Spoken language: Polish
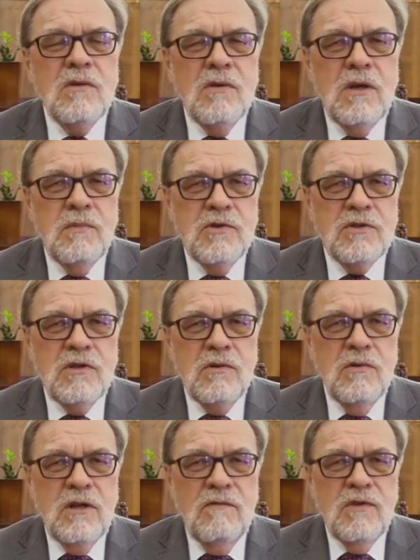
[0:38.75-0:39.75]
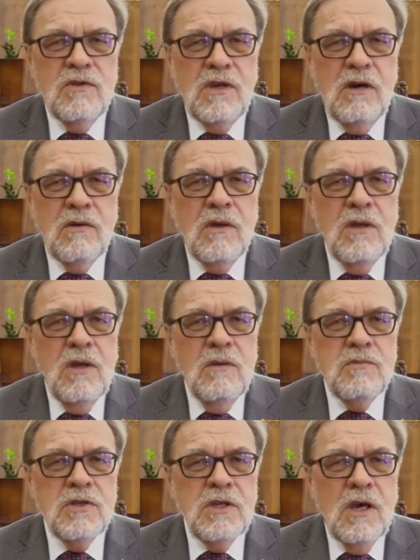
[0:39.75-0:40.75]
które poszczególne wydziały
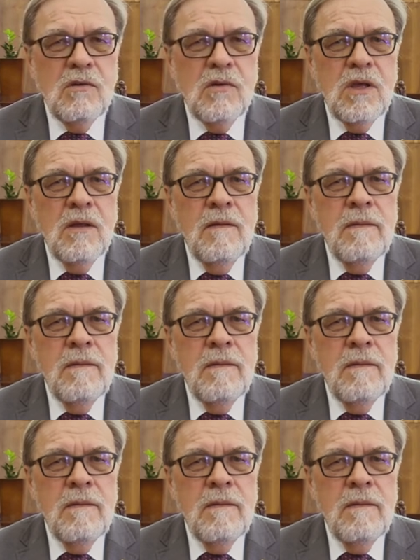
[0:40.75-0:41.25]
przyjęły